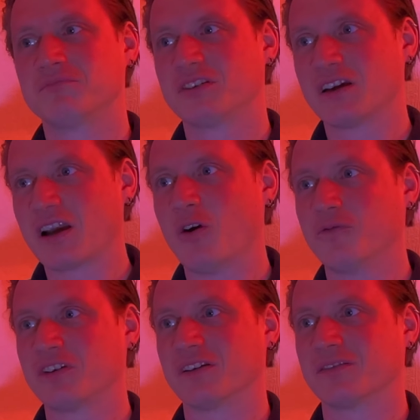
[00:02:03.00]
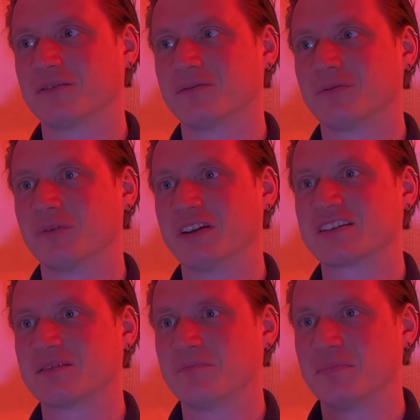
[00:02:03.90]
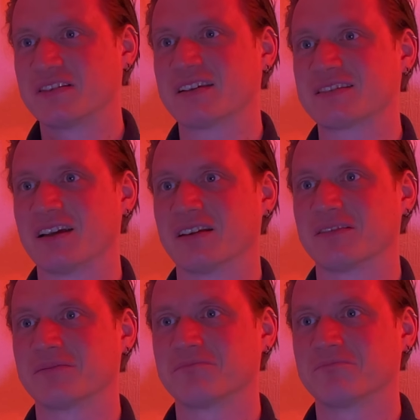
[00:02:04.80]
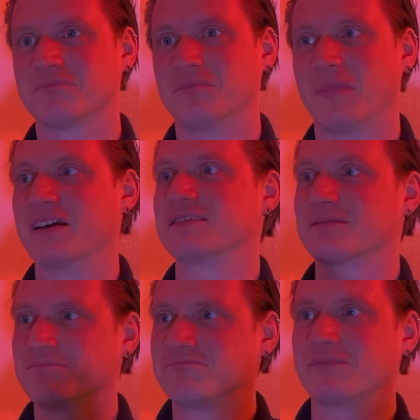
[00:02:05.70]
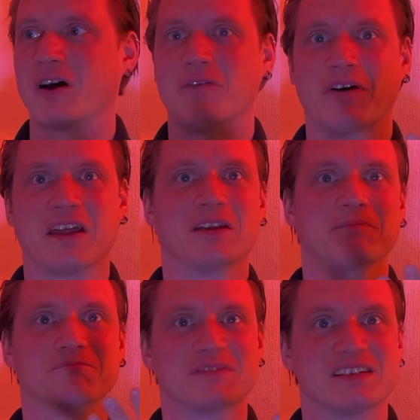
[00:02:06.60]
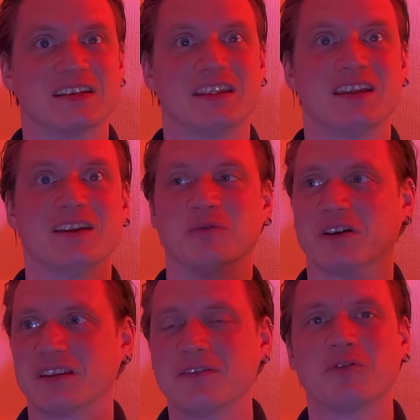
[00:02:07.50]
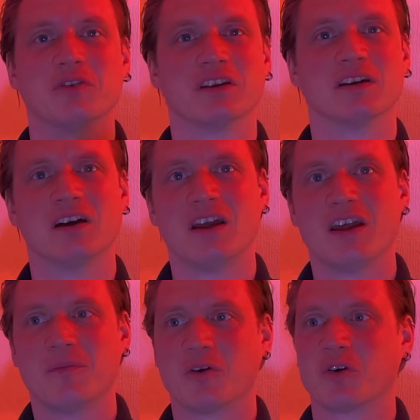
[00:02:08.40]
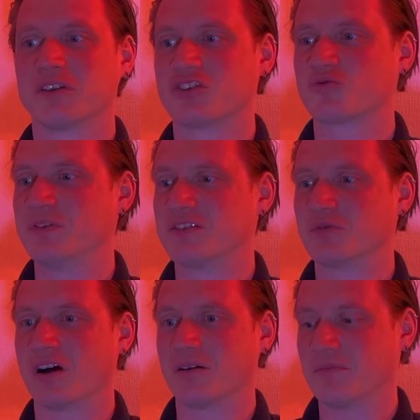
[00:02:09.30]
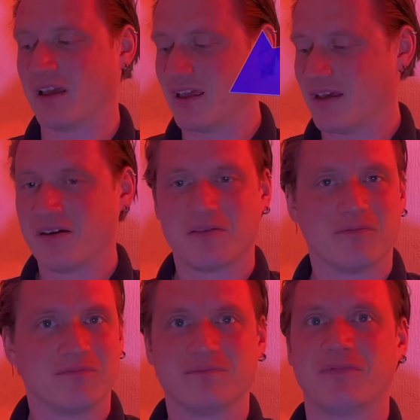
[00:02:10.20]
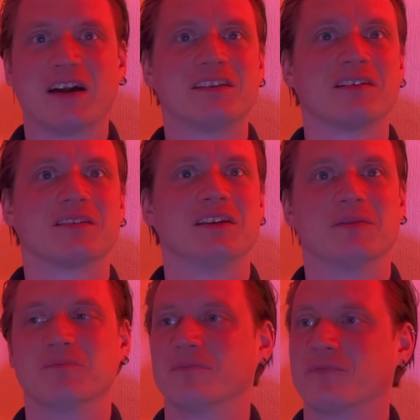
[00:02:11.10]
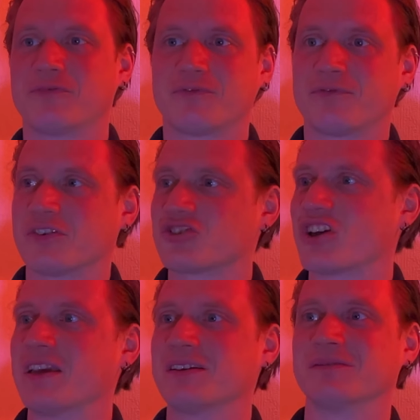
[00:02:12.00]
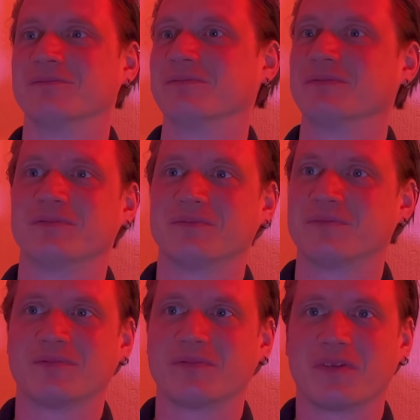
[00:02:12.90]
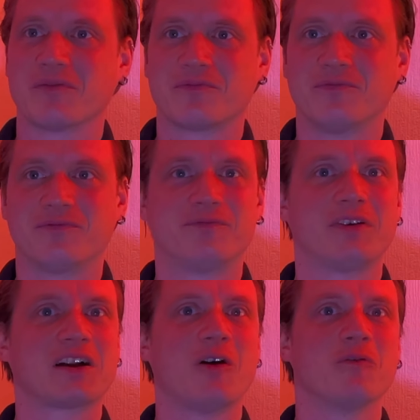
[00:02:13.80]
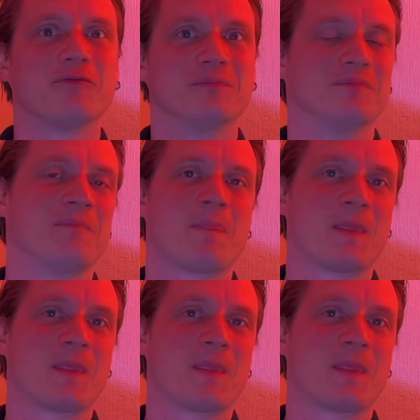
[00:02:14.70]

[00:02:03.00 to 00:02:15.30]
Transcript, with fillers: gekauft hat und es besessen hat, meist auf einer CD oder DVD. Man konnte das Spiel sogar weitergeben, verschenken, verkaufen.